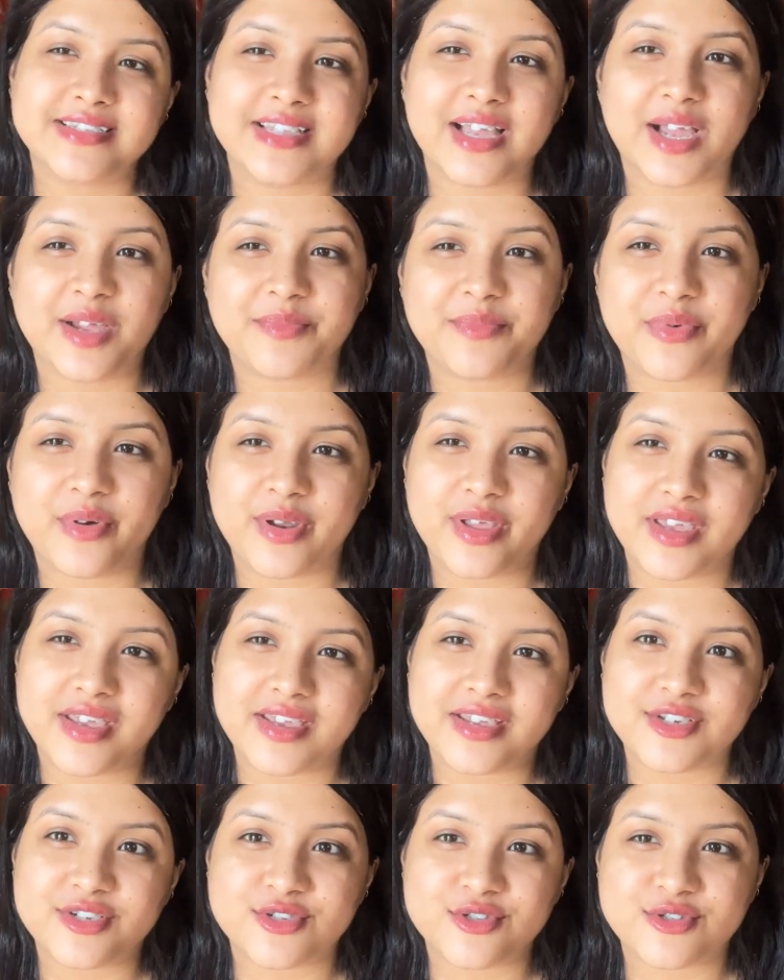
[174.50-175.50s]
তারপরে
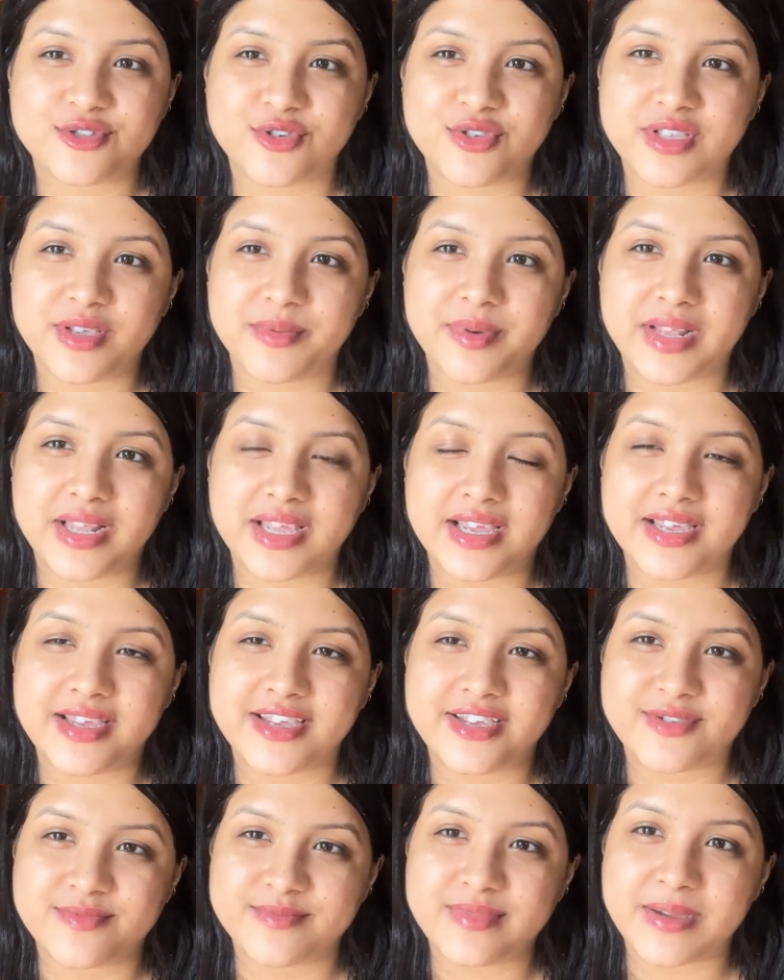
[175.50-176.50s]

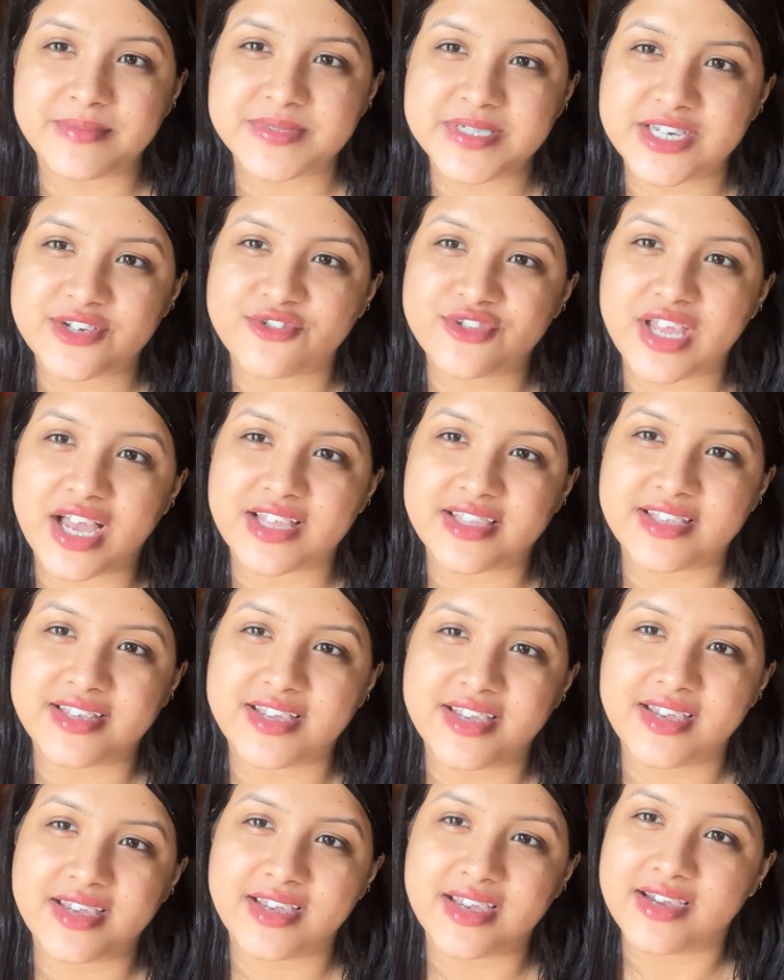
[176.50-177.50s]
সন্ধেবেলায় ভাবছি একটু
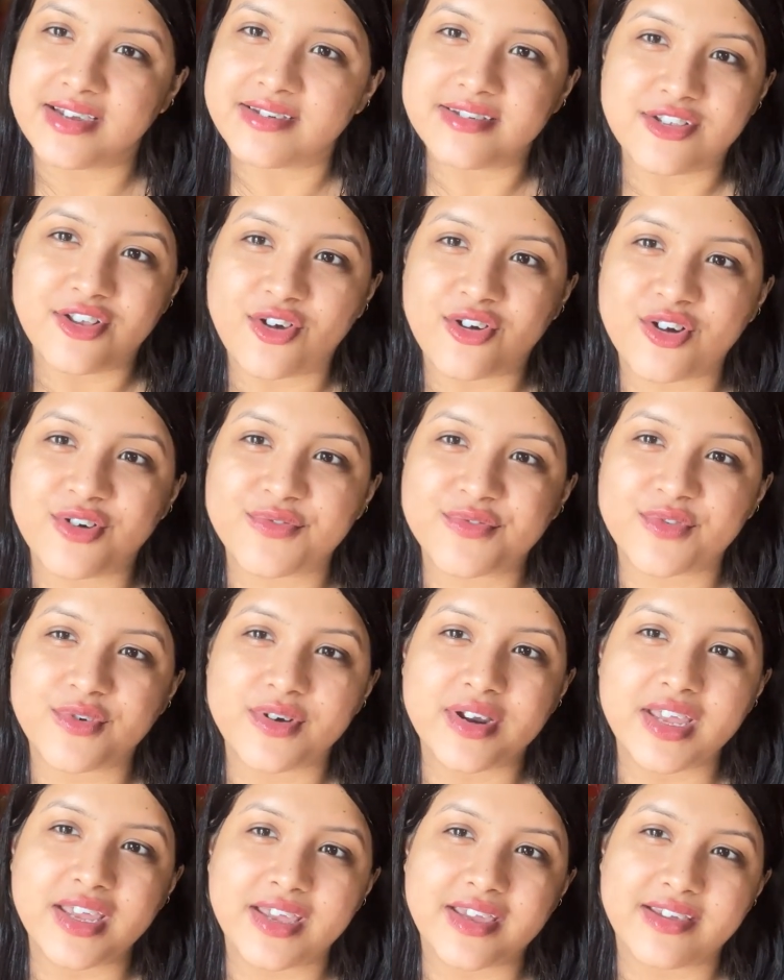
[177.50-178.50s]
তাড়াতাড়ি লগ অফ
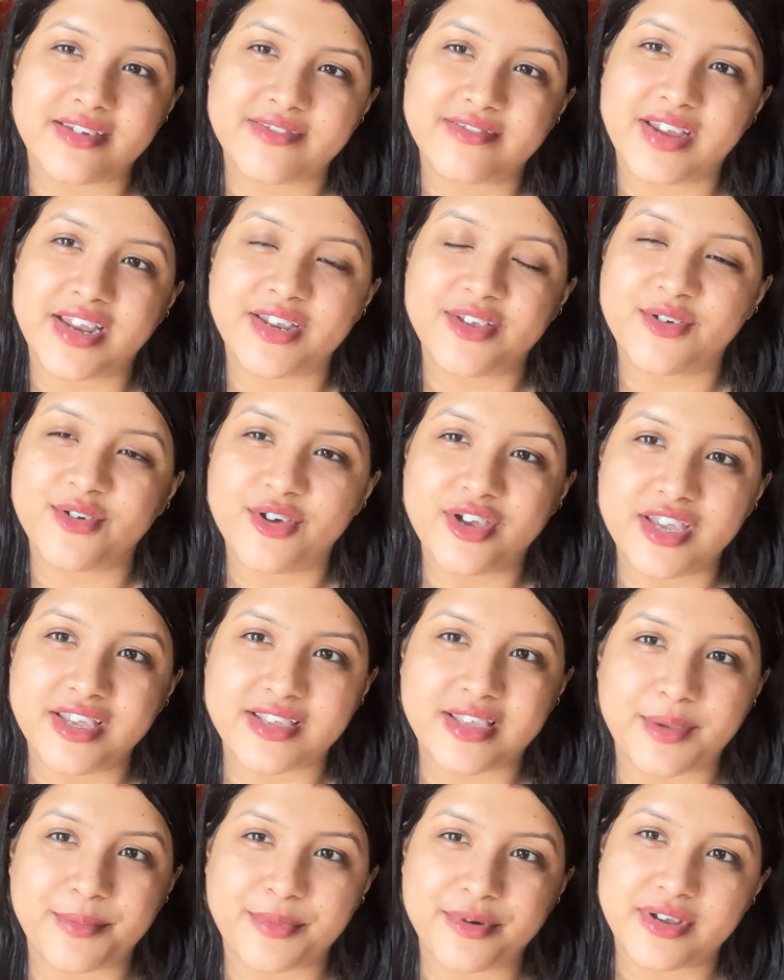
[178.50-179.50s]
করে রেডি হয়ে
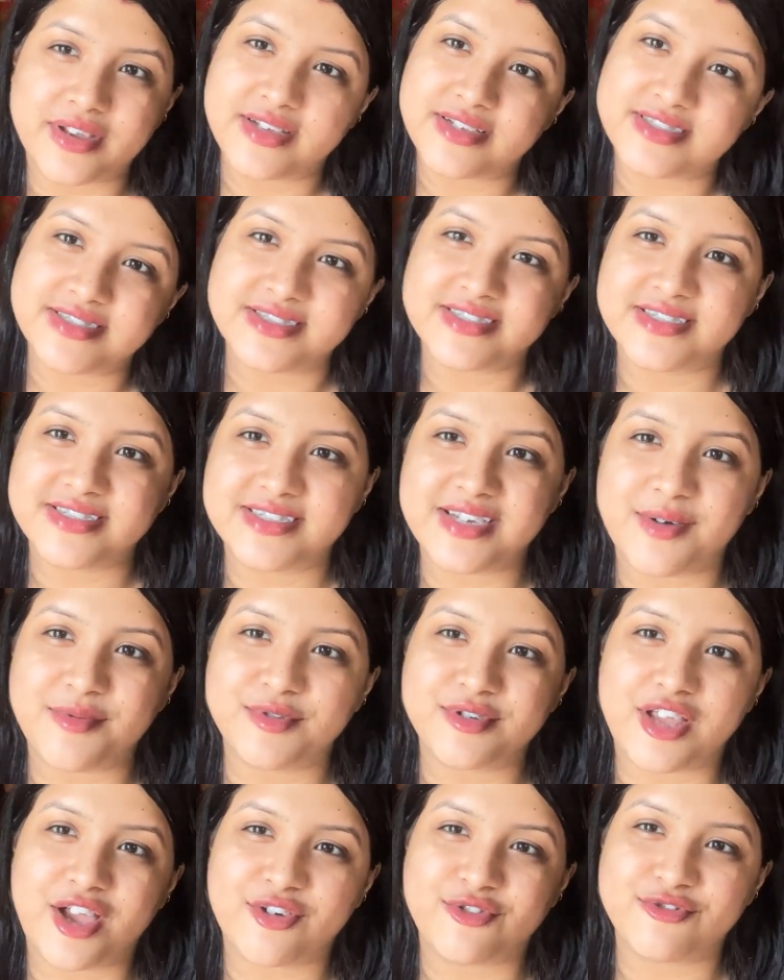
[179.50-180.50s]
তারপরে যাব
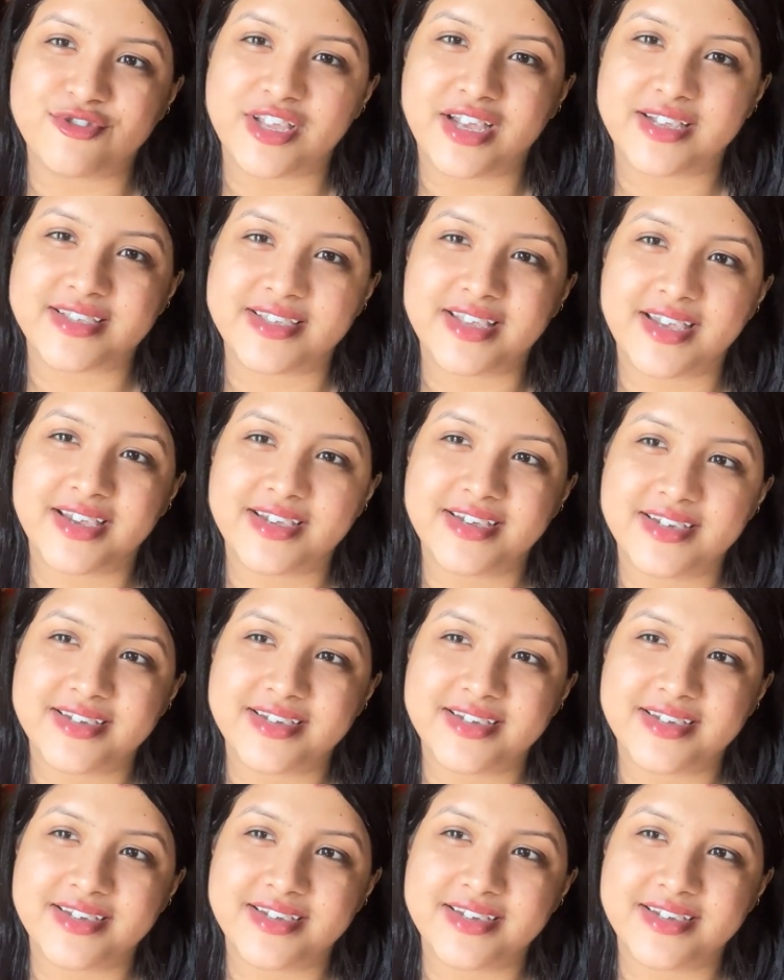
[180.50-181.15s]
ঠাকুর দেখতে